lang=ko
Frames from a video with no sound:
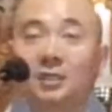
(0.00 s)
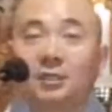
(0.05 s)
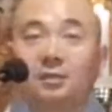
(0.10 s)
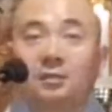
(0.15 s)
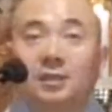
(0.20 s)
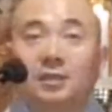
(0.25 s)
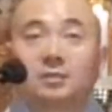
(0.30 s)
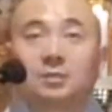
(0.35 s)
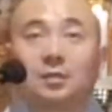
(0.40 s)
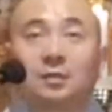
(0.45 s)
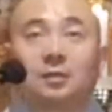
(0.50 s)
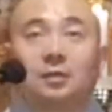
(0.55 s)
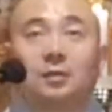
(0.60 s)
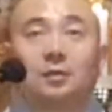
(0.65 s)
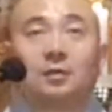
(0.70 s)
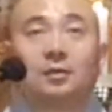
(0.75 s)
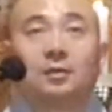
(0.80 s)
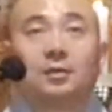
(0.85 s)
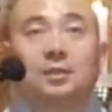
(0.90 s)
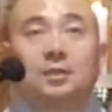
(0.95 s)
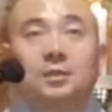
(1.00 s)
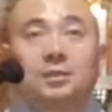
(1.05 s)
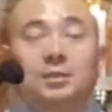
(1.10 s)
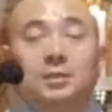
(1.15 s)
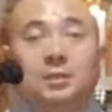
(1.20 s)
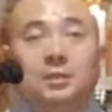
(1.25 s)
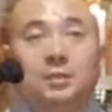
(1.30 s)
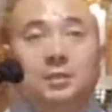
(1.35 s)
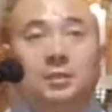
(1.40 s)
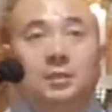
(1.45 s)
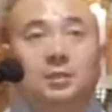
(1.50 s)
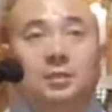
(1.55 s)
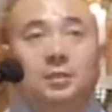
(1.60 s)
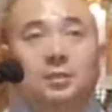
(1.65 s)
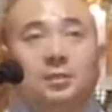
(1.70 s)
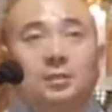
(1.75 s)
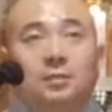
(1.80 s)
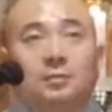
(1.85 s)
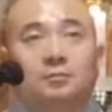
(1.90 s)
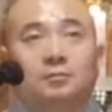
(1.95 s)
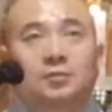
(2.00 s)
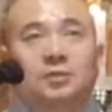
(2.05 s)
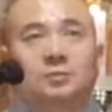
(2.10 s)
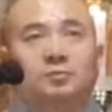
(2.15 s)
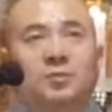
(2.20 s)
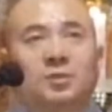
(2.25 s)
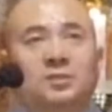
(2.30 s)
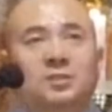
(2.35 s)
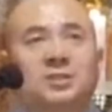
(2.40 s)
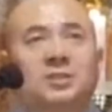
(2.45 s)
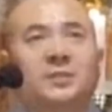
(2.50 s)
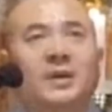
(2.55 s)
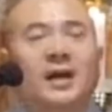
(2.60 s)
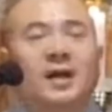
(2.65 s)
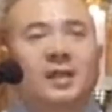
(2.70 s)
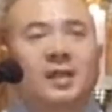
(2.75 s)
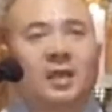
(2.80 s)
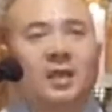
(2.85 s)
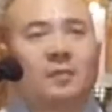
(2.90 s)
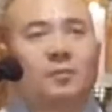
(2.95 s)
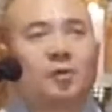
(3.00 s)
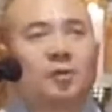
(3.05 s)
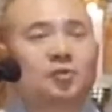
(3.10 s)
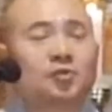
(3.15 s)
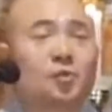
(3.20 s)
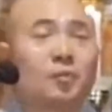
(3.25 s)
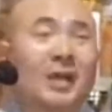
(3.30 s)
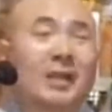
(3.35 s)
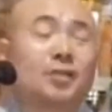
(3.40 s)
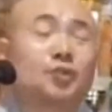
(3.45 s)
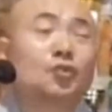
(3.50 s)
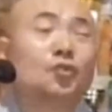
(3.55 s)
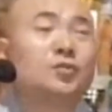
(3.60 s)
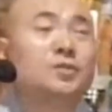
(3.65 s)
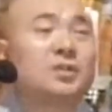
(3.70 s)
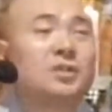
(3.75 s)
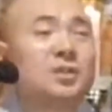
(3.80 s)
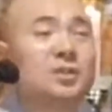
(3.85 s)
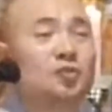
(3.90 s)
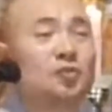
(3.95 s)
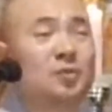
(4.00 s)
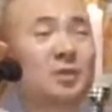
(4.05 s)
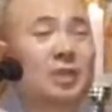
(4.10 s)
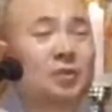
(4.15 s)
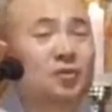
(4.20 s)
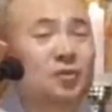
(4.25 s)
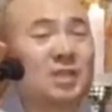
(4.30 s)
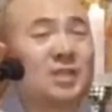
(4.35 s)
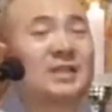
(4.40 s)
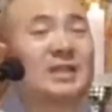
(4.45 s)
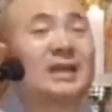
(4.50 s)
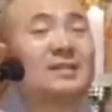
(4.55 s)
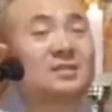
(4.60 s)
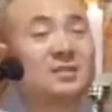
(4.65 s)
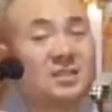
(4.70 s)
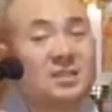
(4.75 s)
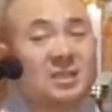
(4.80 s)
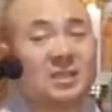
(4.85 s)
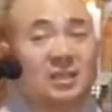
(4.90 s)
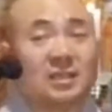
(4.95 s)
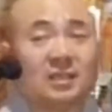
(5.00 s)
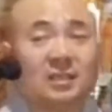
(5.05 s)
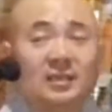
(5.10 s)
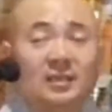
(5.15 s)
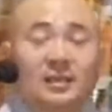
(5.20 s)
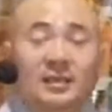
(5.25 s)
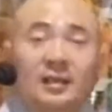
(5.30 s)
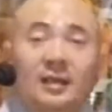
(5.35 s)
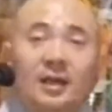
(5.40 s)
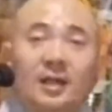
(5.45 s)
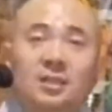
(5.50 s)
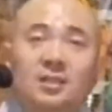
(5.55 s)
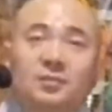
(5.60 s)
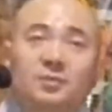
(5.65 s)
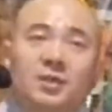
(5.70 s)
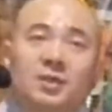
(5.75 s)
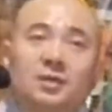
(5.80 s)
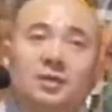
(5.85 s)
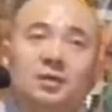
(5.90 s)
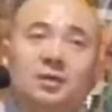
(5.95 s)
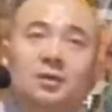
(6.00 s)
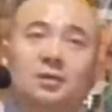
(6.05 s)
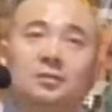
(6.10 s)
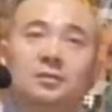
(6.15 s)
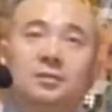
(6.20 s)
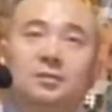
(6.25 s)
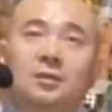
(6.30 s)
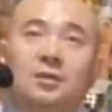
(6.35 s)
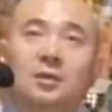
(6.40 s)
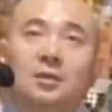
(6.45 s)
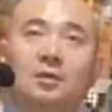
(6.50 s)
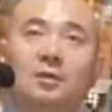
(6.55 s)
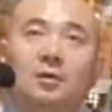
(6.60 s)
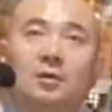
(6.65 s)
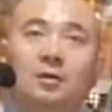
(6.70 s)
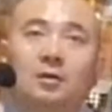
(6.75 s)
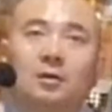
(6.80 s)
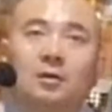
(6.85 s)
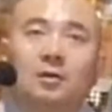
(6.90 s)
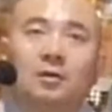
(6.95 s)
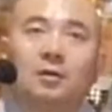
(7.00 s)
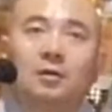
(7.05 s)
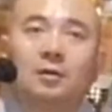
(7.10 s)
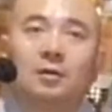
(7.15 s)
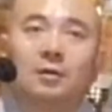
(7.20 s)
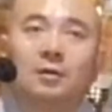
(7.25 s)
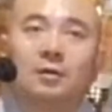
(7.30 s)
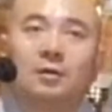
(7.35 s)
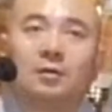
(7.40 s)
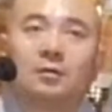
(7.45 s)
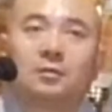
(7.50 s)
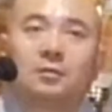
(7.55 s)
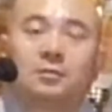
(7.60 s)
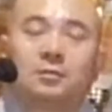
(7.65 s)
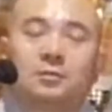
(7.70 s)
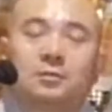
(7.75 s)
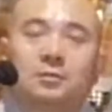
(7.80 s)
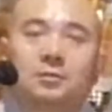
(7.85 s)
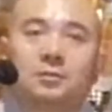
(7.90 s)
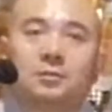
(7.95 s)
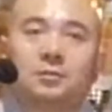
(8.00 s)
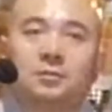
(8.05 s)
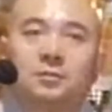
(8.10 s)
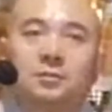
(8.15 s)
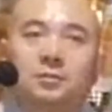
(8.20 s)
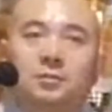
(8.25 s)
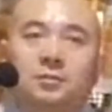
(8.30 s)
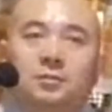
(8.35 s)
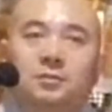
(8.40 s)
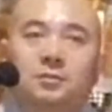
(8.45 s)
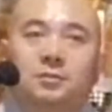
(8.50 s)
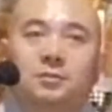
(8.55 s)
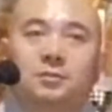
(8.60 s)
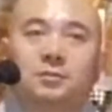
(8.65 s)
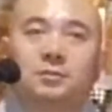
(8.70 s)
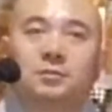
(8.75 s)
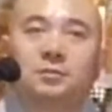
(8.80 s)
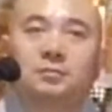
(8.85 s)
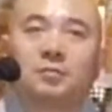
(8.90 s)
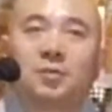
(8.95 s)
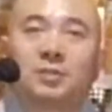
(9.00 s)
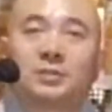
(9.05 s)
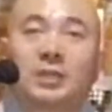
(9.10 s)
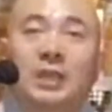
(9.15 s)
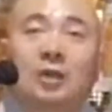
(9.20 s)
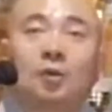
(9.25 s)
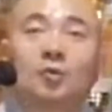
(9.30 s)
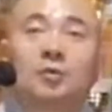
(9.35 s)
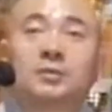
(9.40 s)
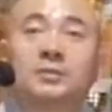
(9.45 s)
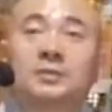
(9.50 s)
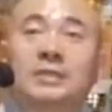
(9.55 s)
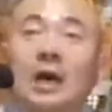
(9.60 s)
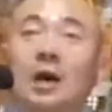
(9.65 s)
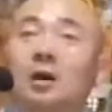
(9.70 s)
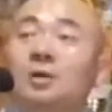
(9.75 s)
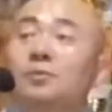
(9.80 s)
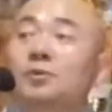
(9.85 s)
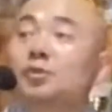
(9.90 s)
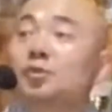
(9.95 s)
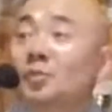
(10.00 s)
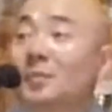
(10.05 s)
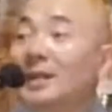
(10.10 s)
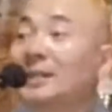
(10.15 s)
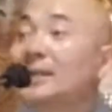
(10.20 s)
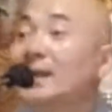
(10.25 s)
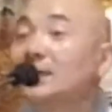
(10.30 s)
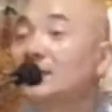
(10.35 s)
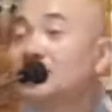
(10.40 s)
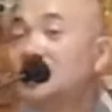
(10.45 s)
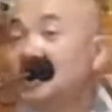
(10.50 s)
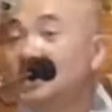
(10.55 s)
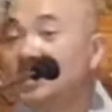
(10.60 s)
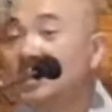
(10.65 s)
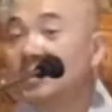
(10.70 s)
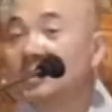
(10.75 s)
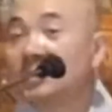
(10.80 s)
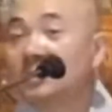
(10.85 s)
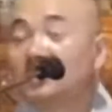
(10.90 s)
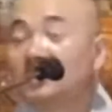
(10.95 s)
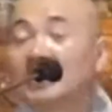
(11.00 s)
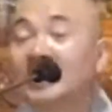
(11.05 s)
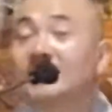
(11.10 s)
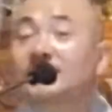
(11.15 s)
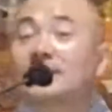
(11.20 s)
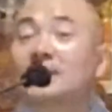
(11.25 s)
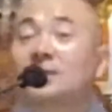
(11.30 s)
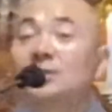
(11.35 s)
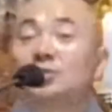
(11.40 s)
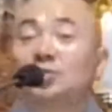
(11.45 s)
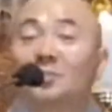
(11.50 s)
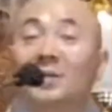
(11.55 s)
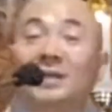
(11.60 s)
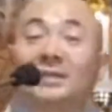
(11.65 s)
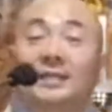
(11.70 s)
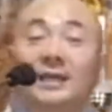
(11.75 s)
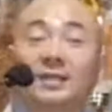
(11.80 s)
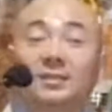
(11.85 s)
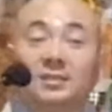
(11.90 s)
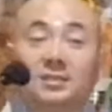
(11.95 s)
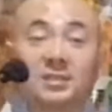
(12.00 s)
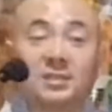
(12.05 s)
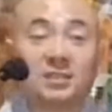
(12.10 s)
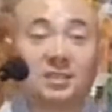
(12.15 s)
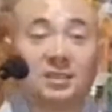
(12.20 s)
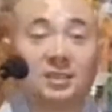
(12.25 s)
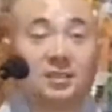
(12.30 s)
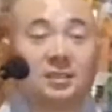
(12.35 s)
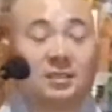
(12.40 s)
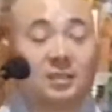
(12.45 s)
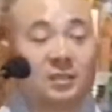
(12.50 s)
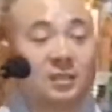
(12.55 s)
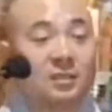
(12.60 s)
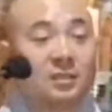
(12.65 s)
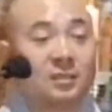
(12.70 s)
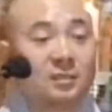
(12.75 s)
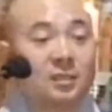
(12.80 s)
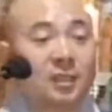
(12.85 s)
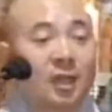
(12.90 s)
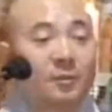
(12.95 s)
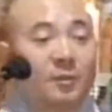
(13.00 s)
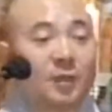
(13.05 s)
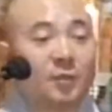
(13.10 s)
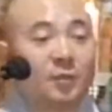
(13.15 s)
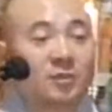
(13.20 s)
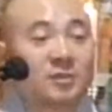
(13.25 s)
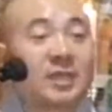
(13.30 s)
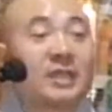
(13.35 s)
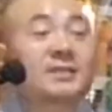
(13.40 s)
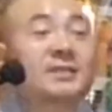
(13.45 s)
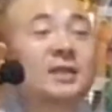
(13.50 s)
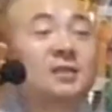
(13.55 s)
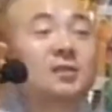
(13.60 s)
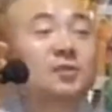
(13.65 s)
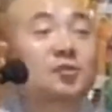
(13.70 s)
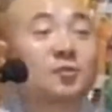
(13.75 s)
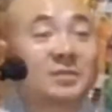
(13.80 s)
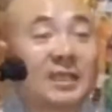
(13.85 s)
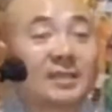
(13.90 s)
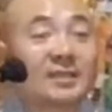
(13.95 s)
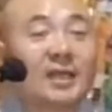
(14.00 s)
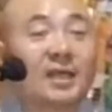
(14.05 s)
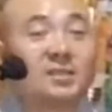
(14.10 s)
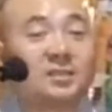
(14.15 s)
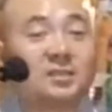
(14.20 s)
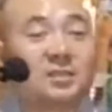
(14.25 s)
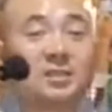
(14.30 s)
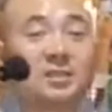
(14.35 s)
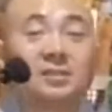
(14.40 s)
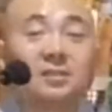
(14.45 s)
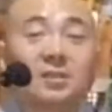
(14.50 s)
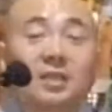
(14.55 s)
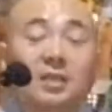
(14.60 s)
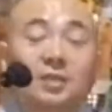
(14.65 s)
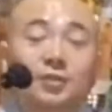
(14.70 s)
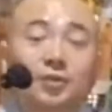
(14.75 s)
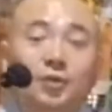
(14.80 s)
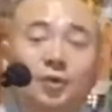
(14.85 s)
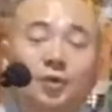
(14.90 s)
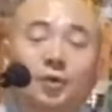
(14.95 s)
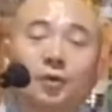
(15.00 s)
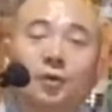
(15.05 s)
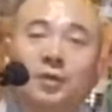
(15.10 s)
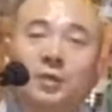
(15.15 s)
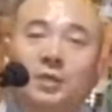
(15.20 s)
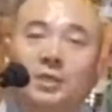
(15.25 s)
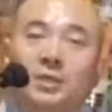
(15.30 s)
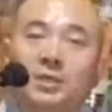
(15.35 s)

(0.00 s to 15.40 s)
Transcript: 그래서 이 무슨 뭐 집안에 뭐 좀 안 좋은 일이 좀 계속 있다든지 아니면 어 그 뭐 새로운 사업을 좀 한다든지 장사를 좀 한다든지 그 다음에 뭐 새 차를 좀 샀다든지 이럴 때는요